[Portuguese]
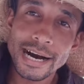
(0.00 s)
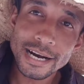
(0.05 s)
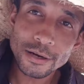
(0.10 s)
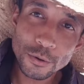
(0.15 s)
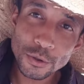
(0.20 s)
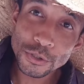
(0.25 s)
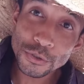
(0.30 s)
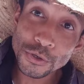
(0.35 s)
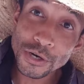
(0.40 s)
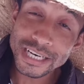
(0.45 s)
A
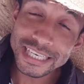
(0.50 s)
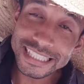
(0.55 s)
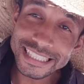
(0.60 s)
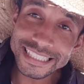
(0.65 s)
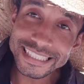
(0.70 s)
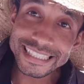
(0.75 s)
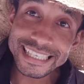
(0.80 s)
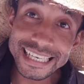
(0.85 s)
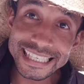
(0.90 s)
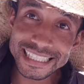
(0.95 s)
codorna
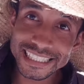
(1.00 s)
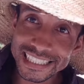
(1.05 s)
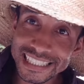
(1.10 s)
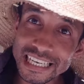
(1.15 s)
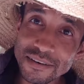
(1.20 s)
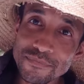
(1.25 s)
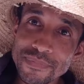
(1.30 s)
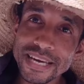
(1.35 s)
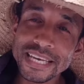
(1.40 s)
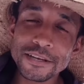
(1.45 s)
gigante
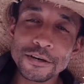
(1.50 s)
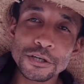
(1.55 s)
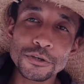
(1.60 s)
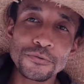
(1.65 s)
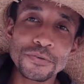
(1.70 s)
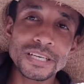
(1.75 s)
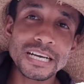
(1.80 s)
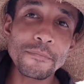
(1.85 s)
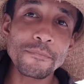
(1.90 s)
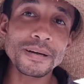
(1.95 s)
também não é de
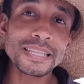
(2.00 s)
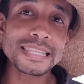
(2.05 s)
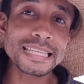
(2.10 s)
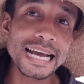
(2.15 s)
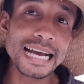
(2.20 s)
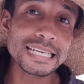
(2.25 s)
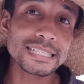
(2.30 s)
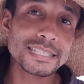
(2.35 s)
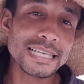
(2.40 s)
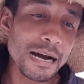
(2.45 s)
ficar para
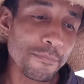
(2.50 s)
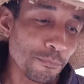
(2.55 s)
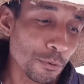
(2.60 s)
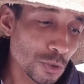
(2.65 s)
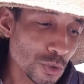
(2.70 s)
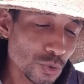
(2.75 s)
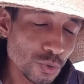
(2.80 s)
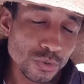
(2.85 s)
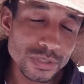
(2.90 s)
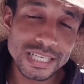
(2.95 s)
trás. A
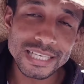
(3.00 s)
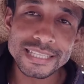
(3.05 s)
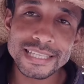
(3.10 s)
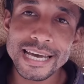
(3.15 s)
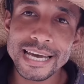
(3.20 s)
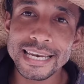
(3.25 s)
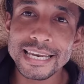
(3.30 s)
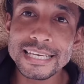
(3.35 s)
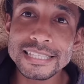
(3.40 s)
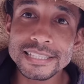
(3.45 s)
postura
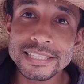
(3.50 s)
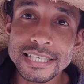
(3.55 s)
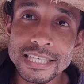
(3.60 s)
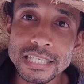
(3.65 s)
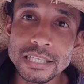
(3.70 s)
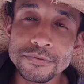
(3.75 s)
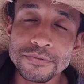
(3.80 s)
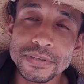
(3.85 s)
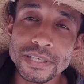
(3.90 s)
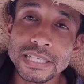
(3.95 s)
dela é
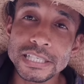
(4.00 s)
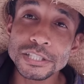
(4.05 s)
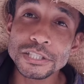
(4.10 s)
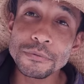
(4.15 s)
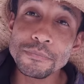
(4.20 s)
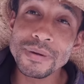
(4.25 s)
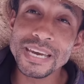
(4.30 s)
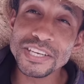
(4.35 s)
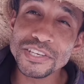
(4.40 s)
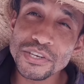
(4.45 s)

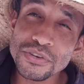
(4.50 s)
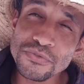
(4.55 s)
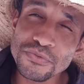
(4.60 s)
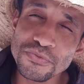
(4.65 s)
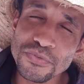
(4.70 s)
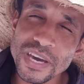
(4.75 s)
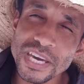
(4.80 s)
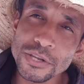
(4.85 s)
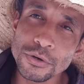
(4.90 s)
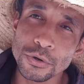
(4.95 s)
insignificantemente
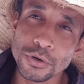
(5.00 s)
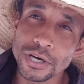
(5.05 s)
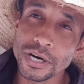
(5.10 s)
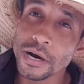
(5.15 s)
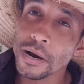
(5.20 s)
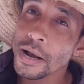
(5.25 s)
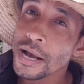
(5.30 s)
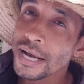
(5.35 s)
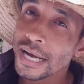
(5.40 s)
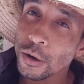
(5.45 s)
inferior
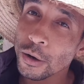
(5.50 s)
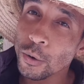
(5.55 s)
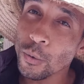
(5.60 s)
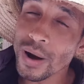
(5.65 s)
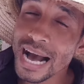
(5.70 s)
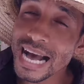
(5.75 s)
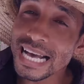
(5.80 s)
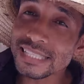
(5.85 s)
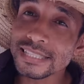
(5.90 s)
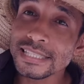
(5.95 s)

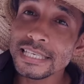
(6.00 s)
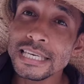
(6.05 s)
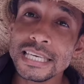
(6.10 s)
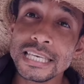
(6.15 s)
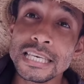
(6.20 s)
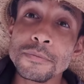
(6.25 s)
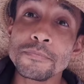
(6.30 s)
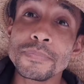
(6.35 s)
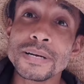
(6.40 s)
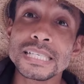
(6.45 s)

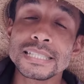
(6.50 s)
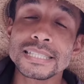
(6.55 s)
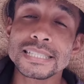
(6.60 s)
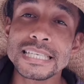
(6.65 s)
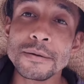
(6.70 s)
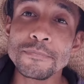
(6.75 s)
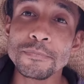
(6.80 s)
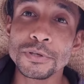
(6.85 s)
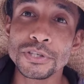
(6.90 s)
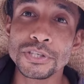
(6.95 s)
quase
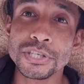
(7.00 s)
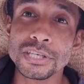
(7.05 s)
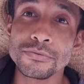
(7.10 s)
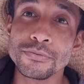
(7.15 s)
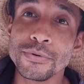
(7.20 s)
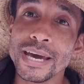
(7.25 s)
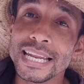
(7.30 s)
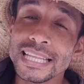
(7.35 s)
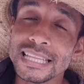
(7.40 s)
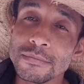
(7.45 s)

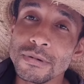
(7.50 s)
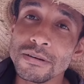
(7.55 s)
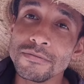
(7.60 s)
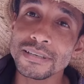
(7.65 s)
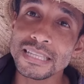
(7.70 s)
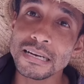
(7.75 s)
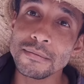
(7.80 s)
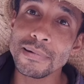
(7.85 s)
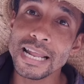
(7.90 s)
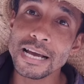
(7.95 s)
imperceptível. Ela também
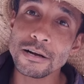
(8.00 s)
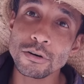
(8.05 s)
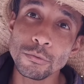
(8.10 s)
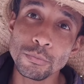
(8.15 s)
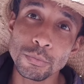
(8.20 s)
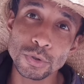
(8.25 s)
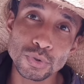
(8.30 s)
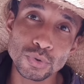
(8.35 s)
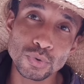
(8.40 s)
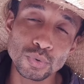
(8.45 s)
vai trabalhar com
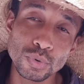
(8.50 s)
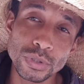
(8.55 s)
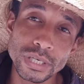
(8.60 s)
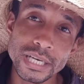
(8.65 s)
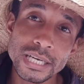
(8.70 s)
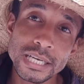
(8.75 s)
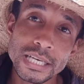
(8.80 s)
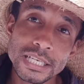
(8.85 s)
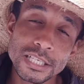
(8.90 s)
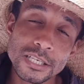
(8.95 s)

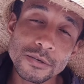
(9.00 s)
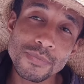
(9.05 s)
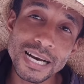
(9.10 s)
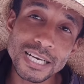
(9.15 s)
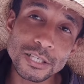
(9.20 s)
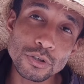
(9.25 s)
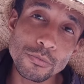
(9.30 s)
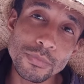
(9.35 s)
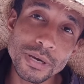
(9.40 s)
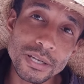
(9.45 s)
postura de
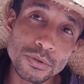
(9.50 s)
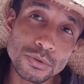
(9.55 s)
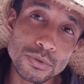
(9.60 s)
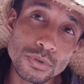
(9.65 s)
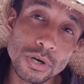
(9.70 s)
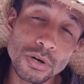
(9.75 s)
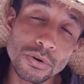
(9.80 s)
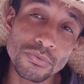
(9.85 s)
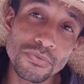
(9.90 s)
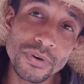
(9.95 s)
mais ou menos
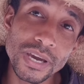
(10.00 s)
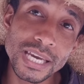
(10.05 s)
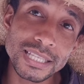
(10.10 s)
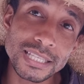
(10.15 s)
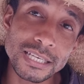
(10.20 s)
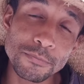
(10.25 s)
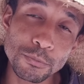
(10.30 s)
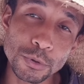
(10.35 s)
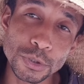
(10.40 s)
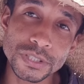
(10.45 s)

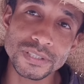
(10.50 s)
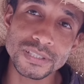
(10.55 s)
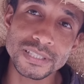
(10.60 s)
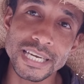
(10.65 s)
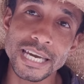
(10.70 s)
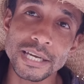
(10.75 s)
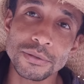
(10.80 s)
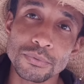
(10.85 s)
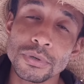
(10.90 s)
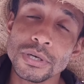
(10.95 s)

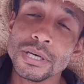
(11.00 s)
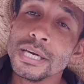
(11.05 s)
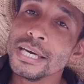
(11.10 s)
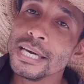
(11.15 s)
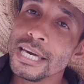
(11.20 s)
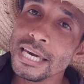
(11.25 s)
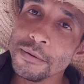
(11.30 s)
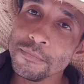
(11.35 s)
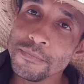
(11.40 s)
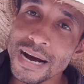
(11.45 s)

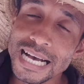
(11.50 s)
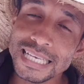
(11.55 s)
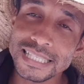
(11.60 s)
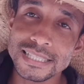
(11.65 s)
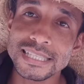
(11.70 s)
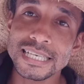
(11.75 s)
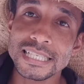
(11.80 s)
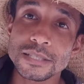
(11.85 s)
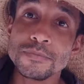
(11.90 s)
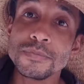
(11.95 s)
90%. Em
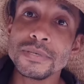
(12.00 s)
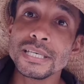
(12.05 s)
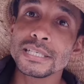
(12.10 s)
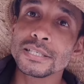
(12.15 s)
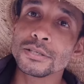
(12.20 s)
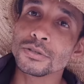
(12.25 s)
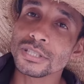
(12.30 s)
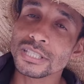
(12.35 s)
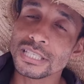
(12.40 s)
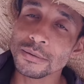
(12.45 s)
base das
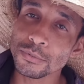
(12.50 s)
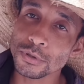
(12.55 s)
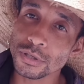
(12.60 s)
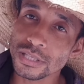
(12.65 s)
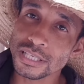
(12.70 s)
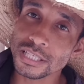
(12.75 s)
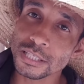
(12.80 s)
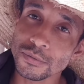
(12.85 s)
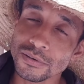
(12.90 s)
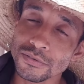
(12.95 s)
minhas, eu sempre estou
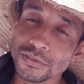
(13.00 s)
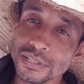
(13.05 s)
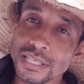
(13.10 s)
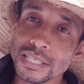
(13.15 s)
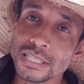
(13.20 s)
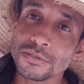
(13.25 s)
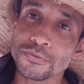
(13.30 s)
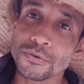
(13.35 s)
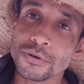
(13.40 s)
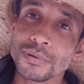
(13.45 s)
trazendo para
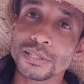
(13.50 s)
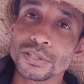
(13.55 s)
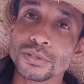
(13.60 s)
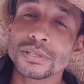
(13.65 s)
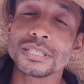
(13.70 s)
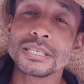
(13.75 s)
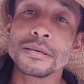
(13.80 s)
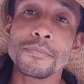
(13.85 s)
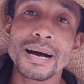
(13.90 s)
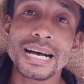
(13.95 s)
vocês
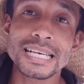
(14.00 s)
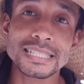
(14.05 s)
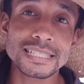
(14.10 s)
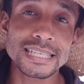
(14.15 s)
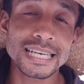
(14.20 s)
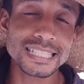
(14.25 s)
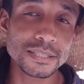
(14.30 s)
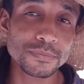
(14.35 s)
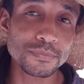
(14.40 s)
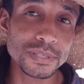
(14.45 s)
informações em base
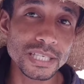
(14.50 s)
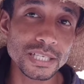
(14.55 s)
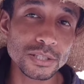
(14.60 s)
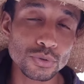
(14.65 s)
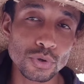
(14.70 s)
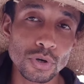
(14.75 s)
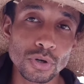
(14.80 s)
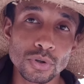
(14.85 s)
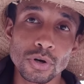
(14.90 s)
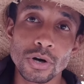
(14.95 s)
das
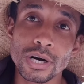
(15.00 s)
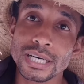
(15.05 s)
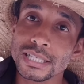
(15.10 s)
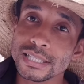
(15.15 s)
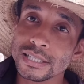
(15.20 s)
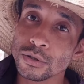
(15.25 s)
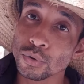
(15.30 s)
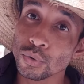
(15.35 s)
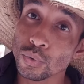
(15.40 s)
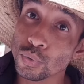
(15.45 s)
minhas
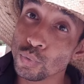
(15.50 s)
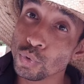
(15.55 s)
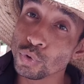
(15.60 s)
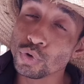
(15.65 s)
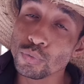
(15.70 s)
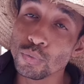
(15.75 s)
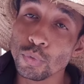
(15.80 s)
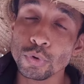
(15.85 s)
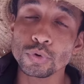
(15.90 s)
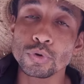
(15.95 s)
codornas, que eu
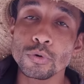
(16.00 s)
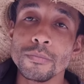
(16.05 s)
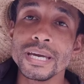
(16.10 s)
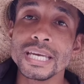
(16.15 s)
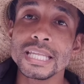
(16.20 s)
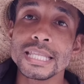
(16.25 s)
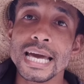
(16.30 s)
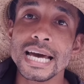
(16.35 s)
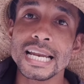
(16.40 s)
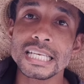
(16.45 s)
cuido muito
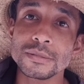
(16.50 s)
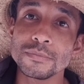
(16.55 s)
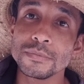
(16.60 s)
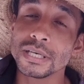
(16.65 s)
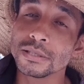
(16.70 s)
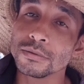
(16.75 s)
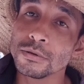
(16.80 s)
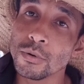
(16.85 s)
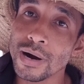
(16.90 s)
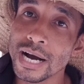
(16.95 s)
bem delas
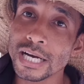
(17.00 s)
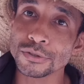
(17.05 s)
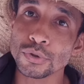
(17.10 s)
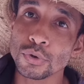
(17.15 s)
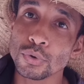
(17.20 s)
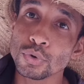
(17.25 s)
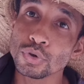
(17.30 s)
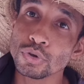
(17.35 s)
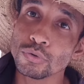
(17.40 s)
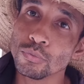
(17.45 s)
mesmo. Eu acho que
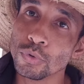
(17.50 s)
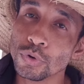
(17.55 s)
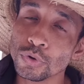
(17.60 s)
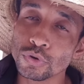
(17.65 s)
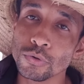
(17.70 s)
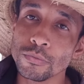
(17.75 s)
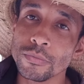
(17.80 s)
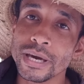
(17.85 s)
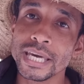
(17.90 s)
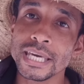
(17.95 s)
eu cuido
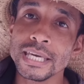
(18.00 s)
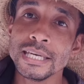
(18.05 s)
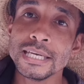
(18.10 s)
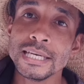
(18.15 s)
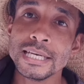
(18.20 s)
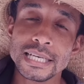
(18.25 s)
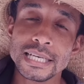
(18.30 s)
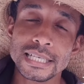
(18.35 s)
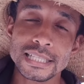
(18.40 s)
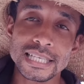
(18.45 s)
muito bem
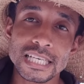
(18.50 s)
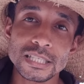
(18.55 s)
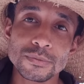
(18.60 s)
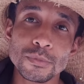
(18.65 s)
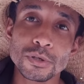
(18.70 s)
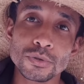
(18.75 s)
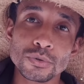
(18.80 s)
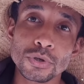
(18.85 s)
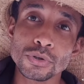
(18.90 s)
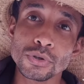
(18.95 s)
das
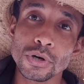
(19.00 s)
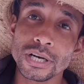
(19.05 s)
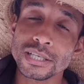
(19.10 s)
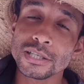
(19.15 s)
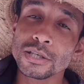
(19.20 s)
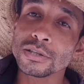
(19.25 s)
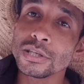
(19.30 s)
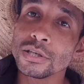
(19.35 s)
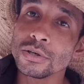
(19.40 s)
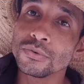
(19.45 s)
minhas
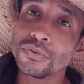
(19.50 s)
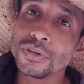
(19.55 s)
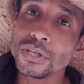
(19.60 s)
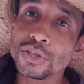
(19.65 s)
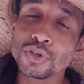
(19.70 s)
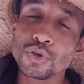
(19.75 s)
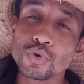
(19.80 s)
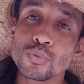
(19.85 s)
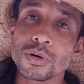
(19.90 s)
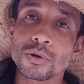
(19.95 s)
codornas. Eu tenho
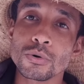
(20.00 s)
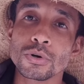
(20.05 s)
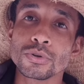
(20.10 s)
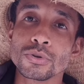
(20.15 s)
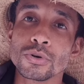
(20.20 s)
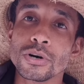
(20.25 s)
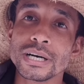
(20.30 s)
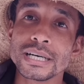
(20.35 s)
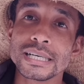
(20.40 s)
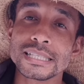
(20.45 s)
21
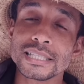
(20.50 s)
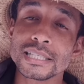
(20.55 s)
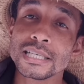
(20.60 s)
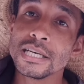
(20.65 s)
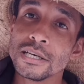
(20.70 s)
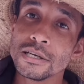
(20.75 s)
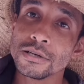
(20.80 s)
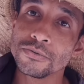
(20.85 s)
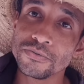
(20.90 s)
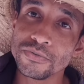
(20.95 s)
codornas
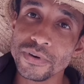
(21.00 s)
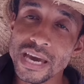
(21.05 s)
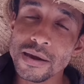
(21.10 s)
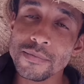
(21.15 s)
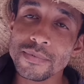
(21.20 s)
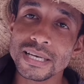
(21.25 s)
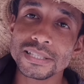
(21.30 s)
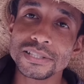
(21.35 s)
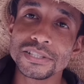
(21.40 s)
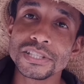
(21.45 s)

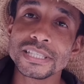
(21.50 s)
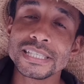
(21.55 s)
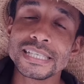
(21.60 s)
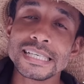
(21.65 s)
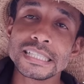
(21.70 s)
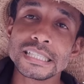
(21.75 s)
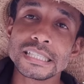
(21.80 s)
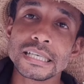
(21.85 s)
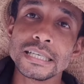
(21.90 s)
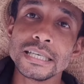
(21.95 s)
fêmeas
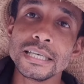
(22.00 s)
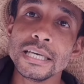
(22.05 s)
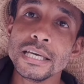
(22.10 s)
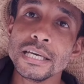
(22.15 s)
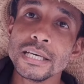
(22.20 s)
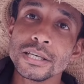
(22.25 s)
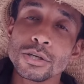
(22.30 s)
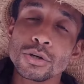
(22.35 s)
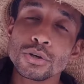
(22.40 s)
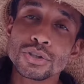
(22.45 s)
gigante ali
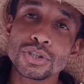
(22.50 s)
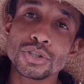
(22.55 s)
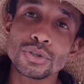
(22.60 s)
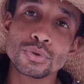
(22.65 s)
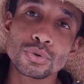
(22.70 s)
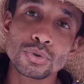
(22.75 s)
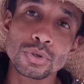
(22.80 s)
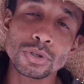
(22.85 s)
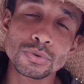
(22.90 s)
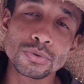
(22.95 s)
que eu
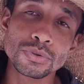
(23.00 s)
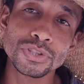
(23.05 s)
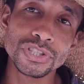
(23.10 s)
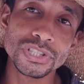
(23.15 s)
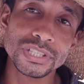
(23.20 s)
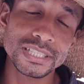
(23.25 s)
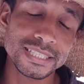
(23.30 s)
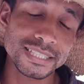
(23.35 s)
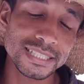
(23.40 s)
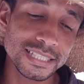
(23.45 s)
tiro todo
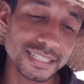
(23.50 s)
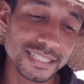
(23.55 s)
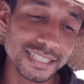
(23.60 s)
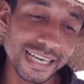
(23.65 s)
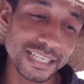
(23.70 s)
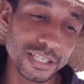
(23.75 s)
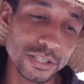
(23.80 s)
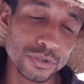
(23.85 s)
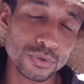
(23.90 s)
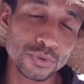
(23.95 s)
dia,
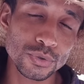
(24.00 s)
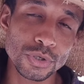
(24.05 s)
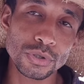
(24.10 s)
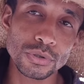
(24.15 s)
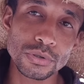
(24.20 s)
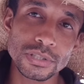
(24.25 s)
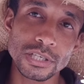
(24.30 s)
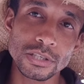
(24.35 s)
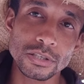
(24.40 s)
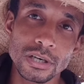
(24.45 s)
17,
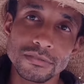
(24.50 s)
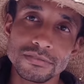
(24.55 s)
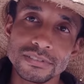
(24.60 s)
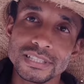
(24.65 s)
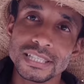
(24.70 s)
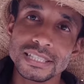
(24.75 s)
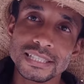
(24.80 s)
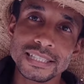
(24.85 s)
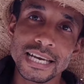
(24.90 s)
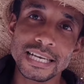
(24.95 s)
18 e 19.
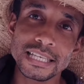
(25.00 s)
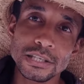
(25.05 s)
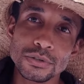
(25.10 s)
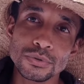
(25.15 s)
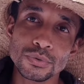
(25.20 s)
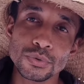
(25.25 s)
17,